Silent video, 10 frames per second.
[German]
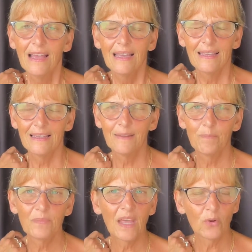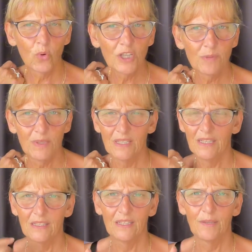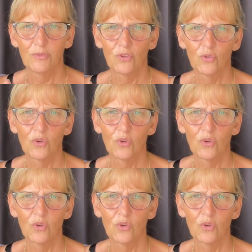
ähm, dann hole ich mir die hier. Die gibt es in so einem